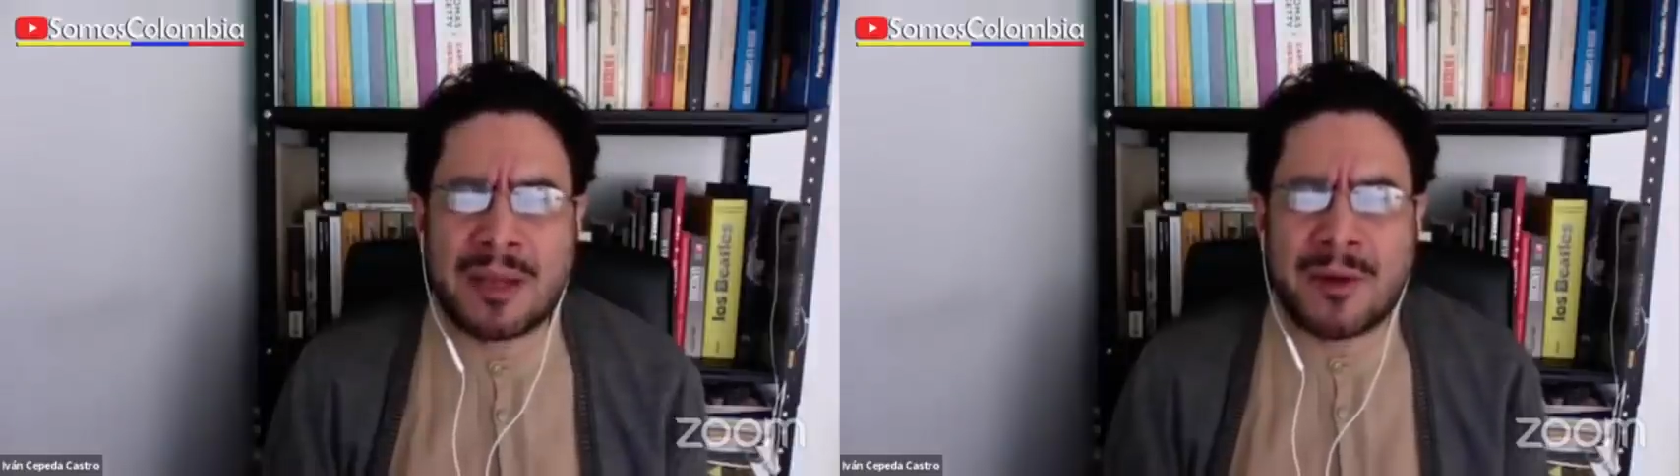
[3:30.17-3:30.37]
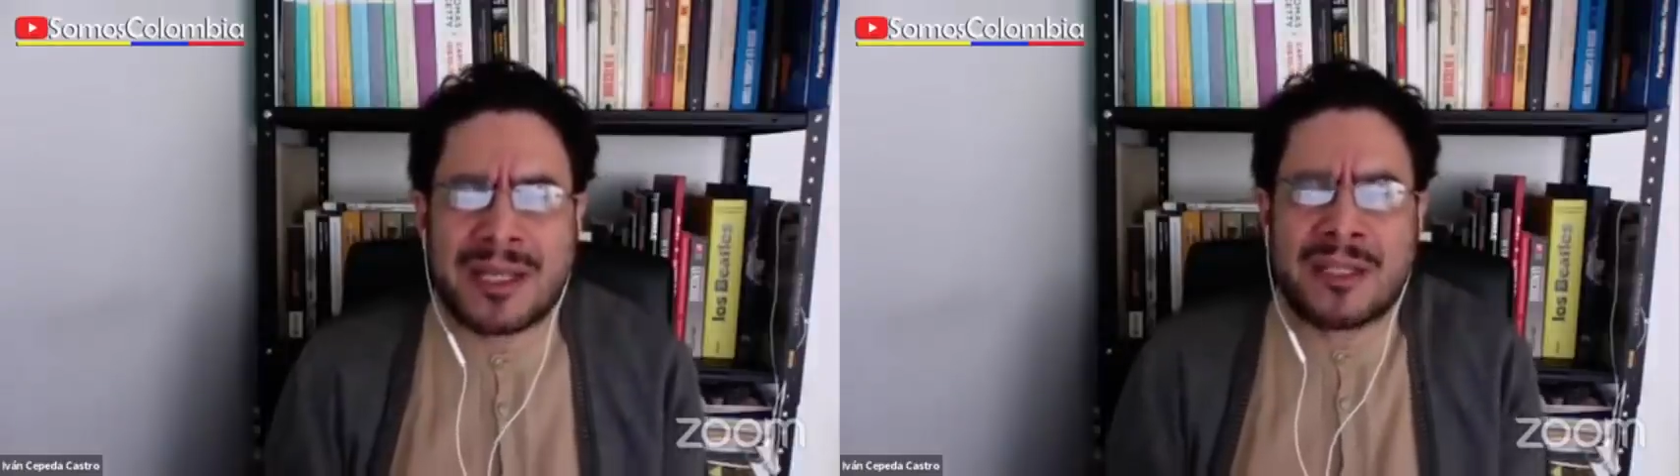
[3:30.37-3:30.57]

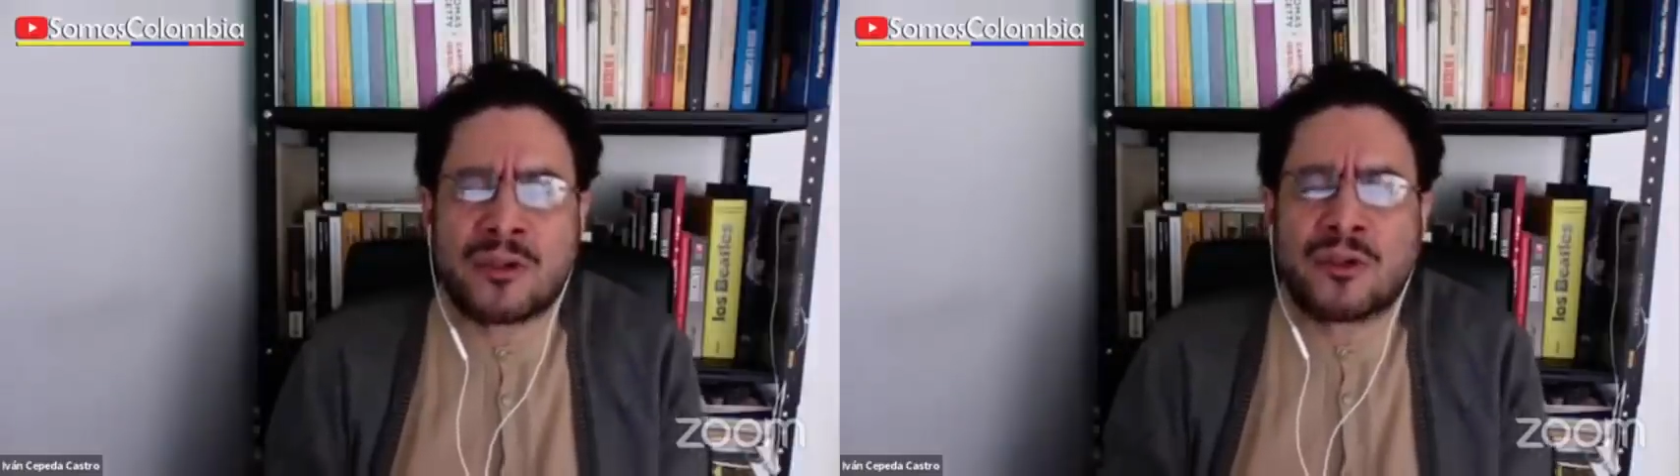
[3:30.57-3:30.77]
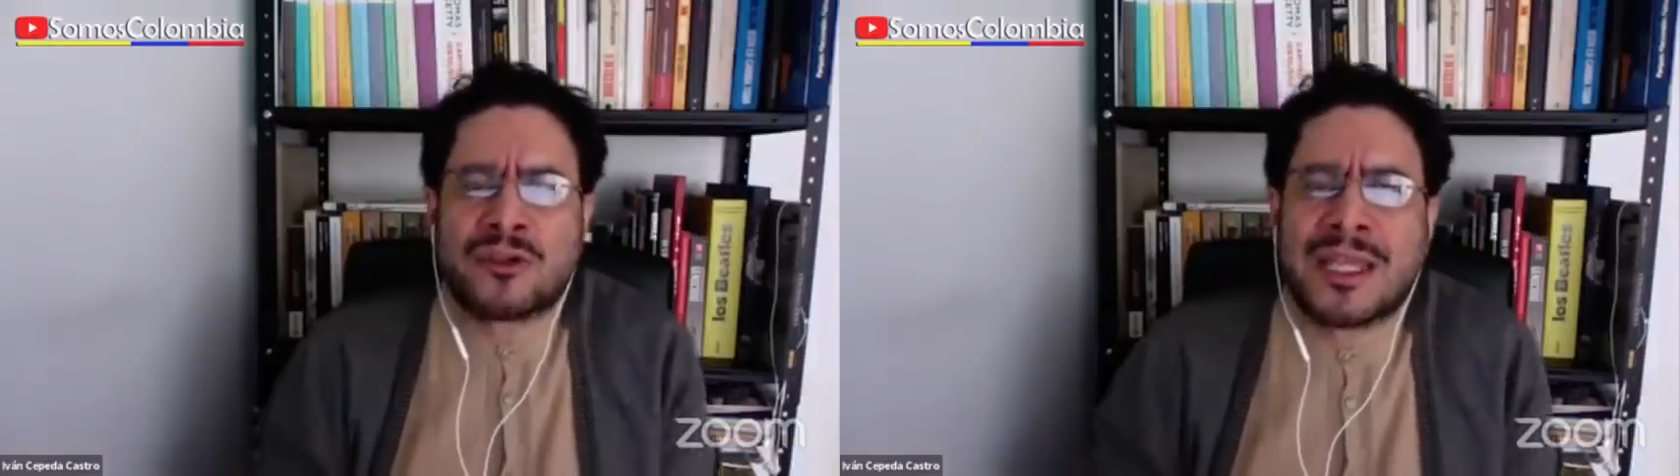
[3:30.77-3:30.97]

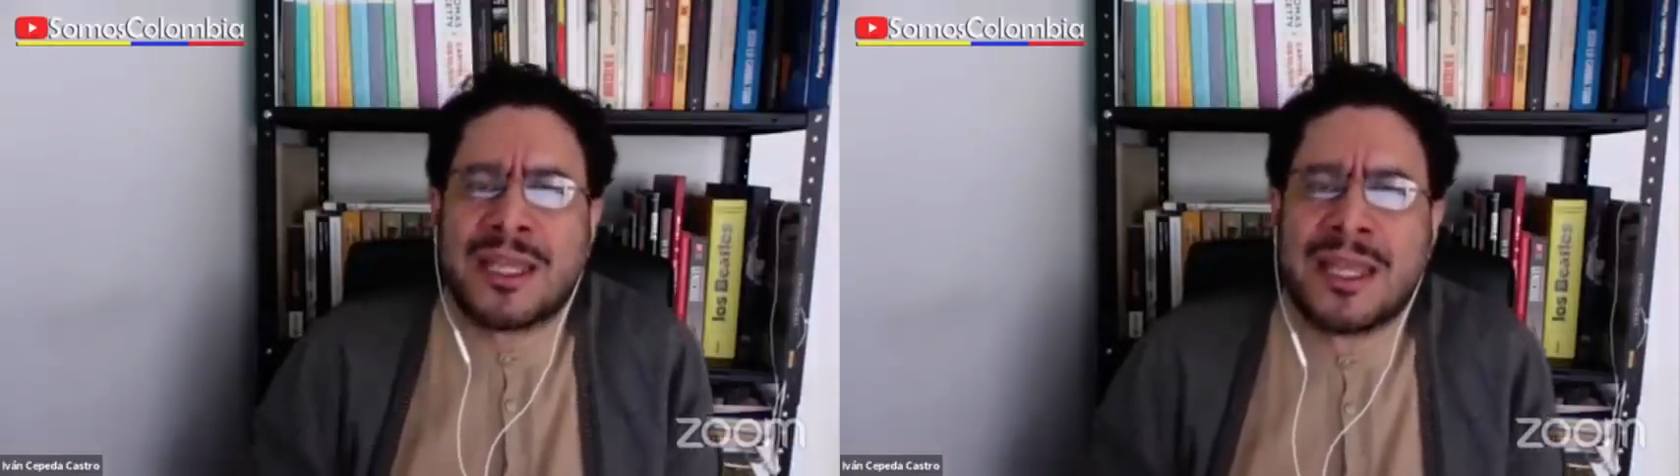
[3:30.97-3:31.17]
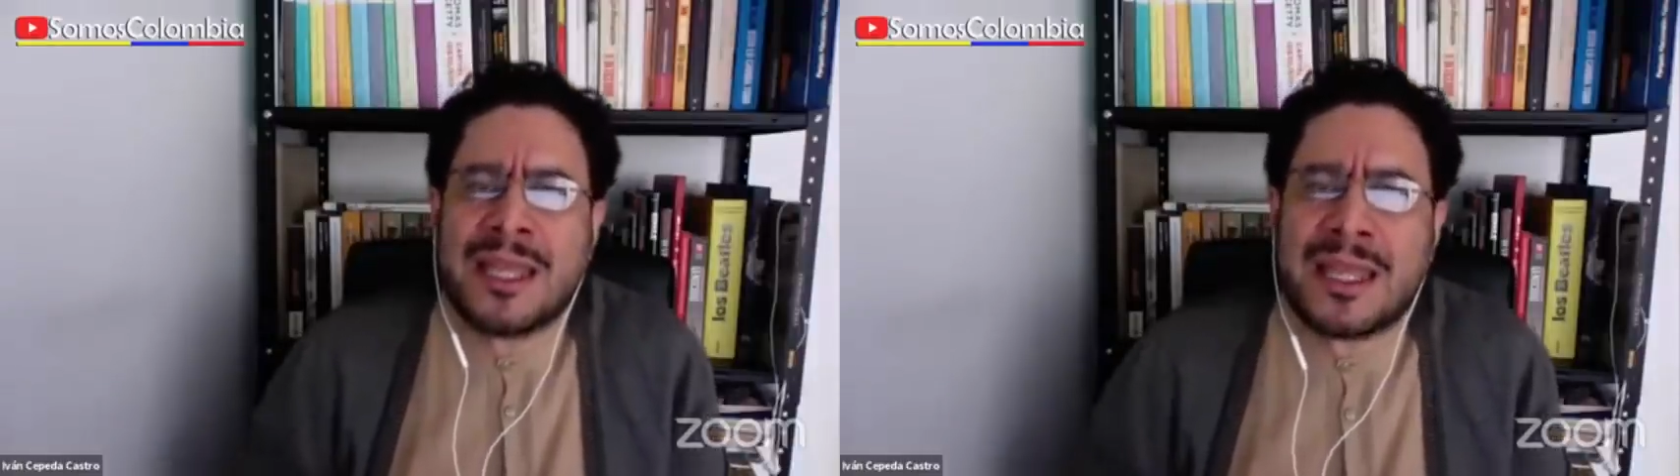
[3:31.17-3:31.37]
valiéndose